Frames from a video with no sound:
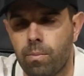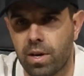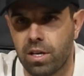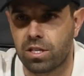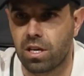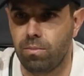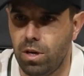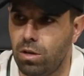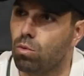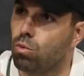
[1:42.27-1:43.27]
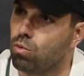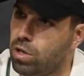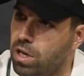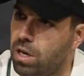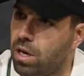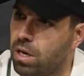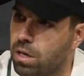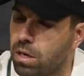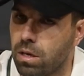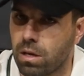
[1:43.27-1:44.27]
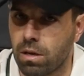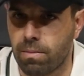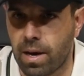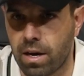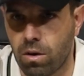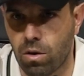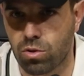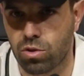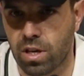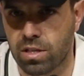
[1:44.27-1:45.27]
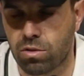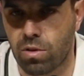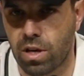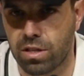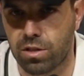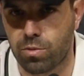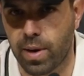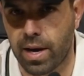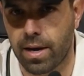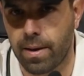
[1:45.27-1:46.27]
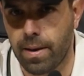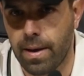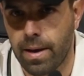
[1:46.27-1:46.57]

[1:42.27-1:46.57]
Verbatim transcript: Para este caminho, um dia uh, levar ao sucesso que toda a gente espera,